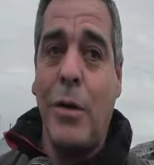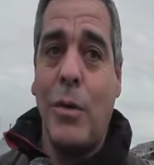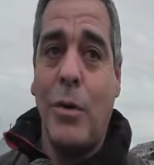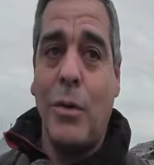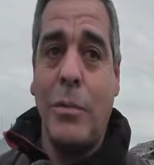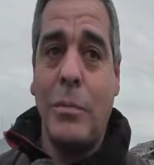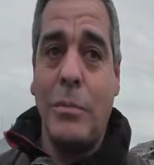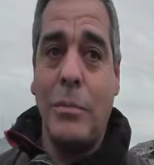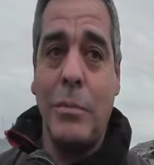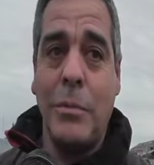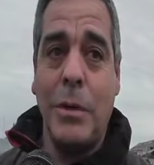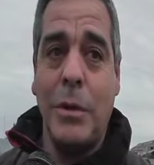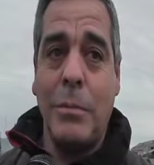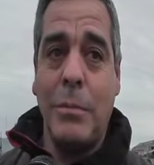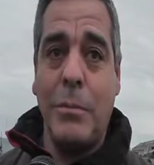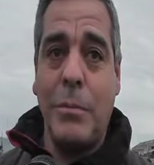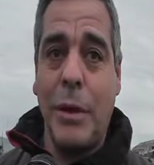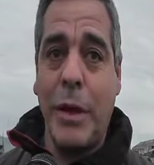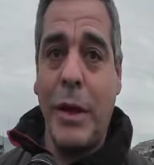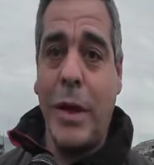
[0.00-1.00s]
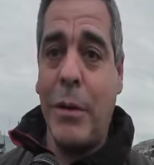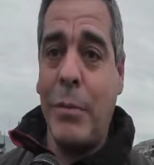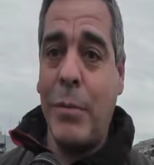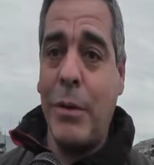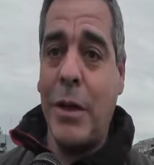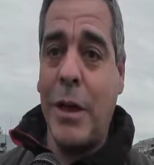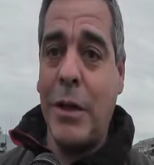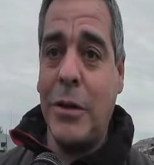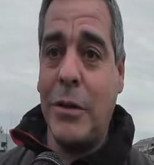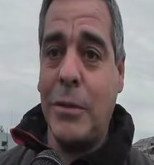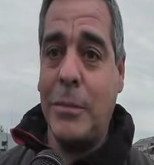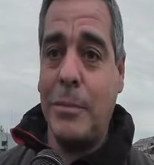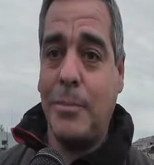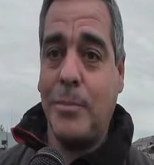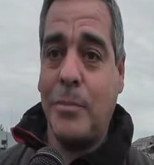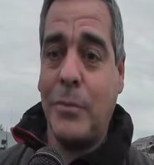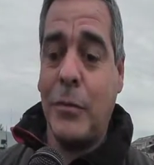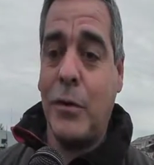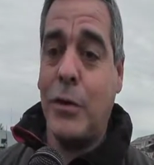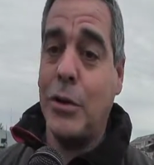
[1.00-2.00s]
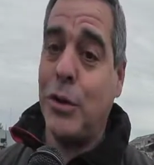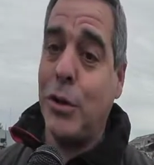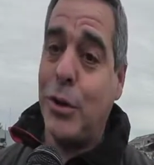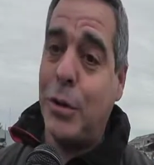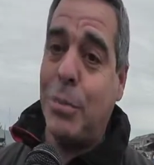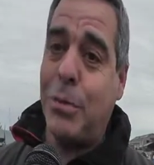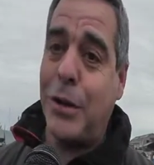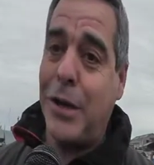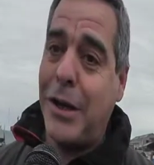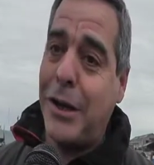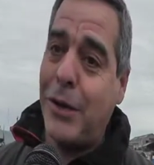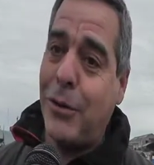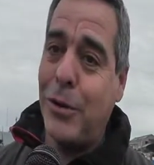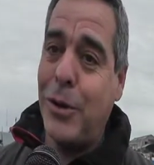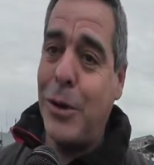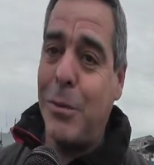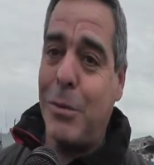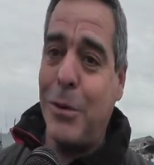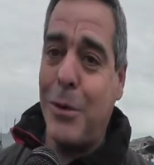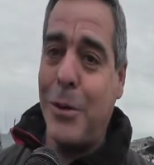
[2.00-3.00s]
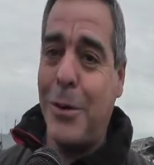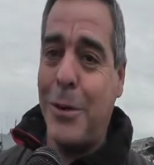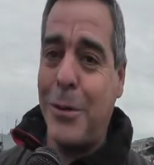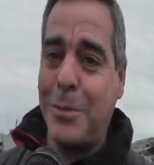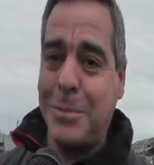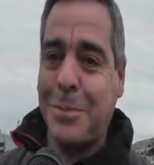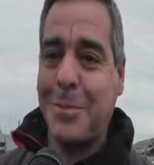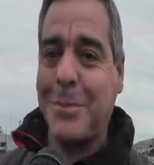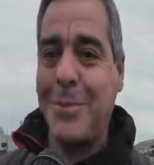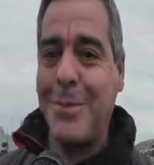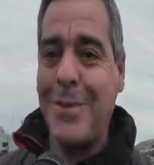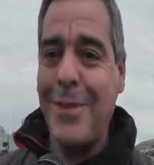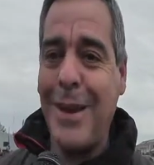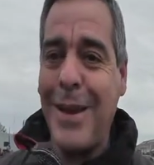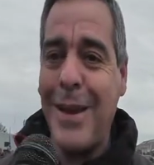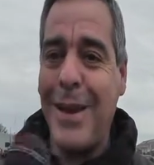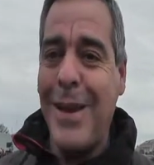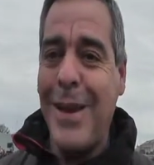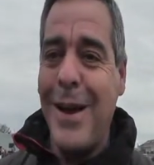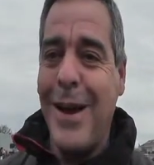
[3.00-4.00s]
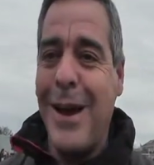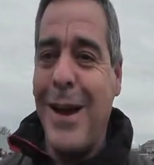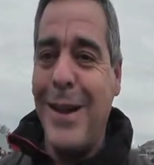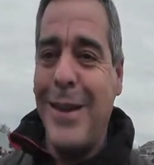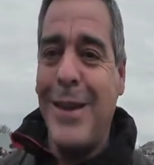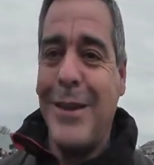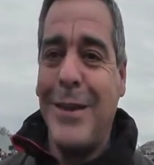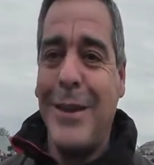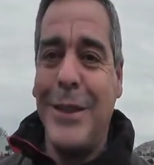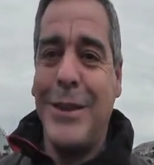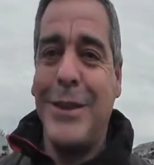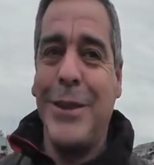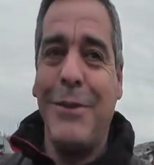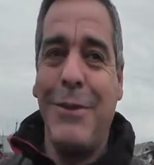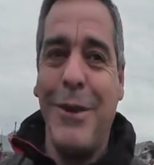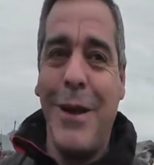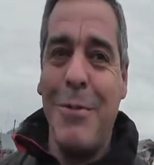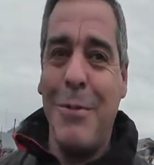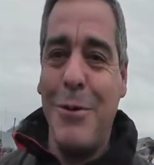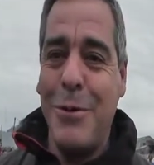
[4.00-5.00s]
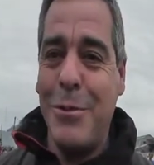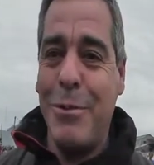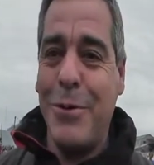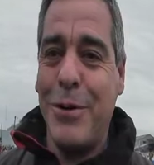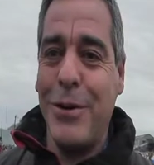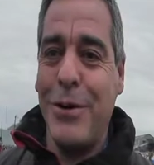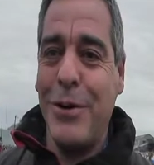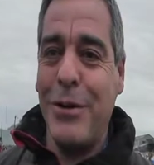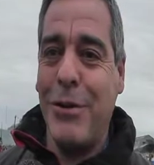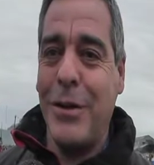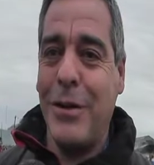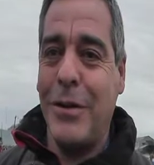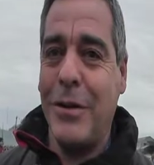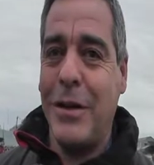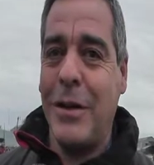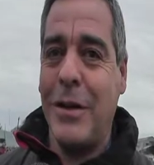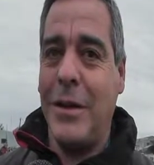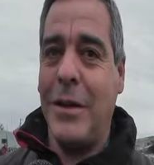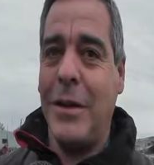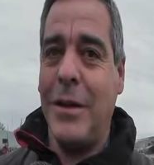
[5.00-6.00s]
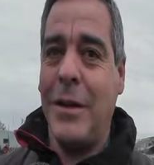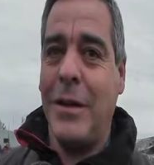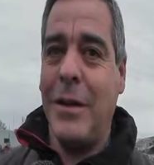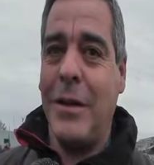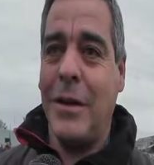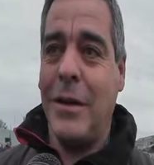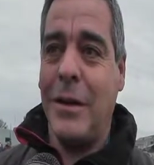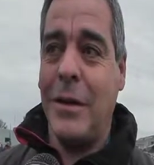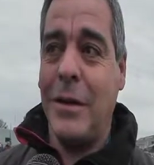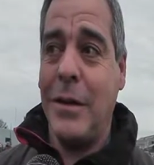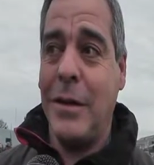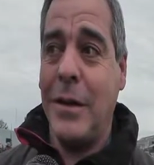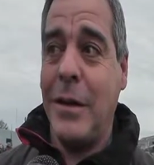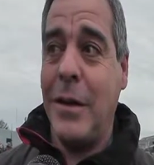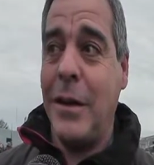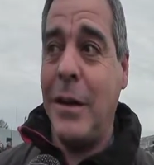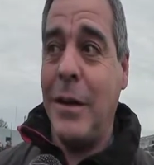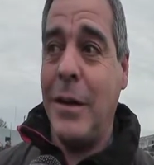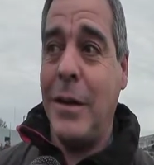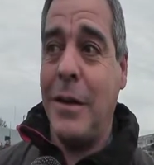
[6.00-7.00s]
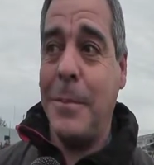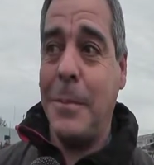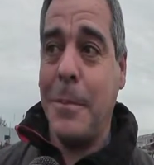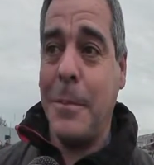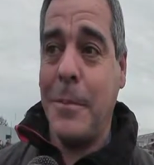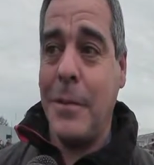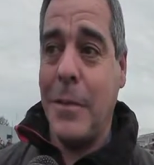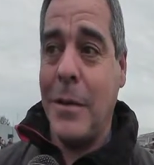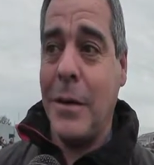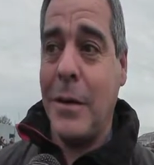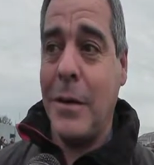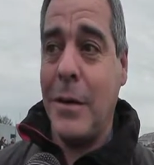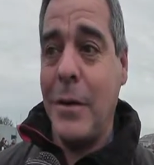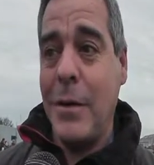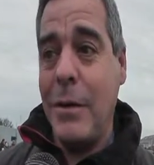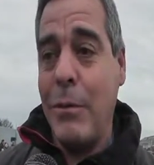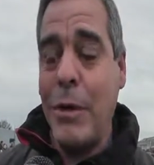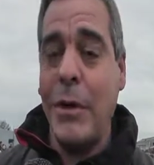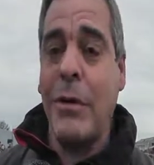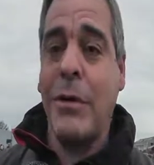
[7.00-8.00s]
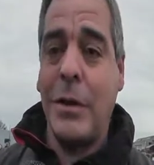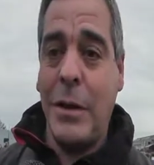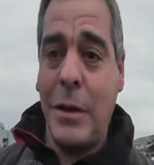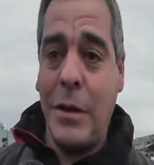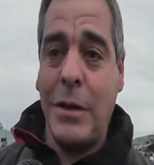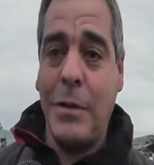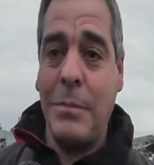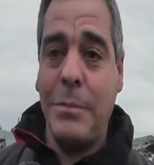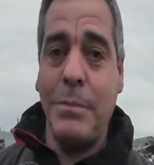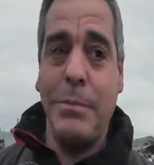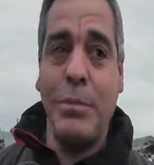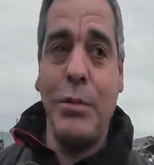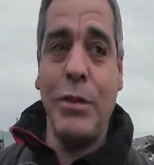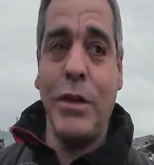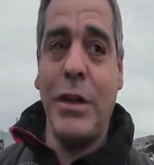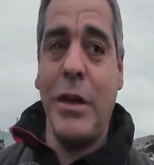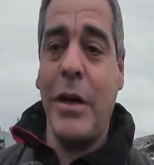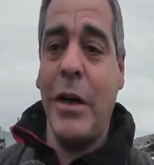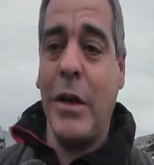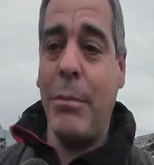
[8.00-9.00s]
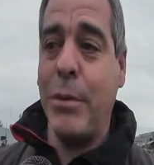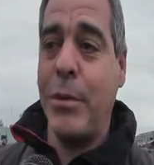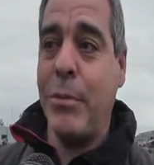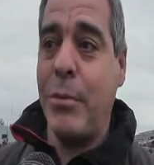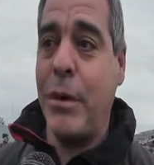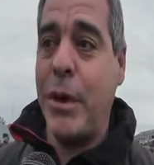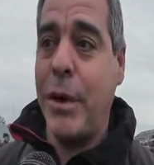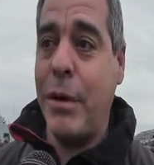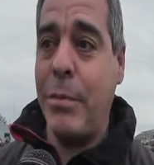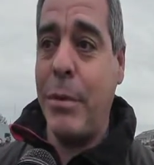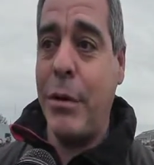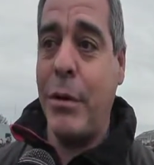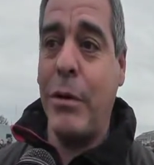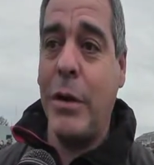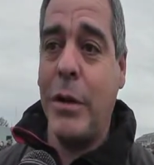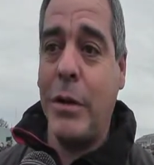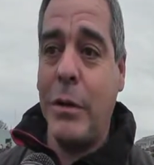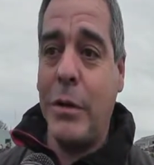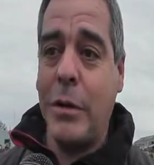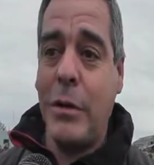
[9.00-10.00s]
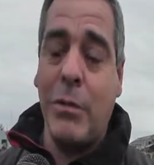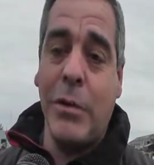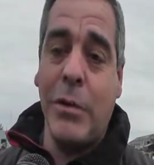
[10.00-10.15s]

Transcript: un buen campeonato, nosotros por ahí al último nos se desinflaron. Desinflamos un poco y bueno, y, bueno, y pudo salir campeón Boca. Pero bueno, lo